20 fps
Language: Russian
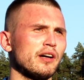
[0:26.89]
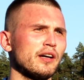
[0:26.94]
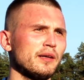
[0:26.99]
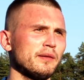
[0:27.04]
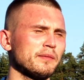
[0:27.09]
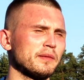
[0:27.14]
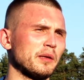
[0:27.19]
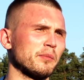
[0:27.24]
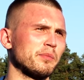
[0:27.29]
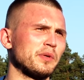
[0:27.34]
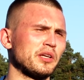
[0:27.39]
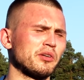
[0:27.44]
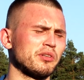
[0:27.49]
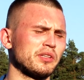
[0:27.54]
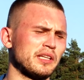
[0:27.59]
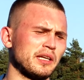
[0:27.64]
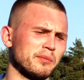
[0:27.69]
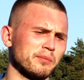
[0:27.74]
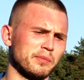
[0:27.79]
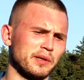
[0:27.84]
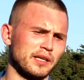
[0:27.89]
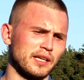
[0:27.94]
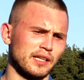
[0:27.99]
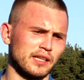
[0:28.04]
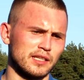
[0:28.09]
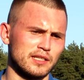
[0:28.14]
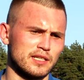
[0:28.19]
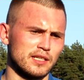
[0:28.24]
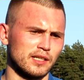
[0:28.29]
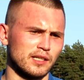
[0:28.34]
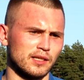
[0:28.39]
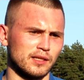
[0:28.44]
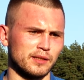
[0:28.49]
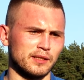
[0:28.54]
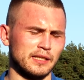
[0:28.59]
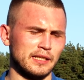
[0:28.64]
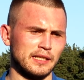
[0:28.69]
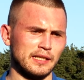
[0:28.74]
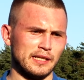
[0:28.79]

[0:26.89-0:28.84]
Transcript: А, Там первый тайм, понятное дело,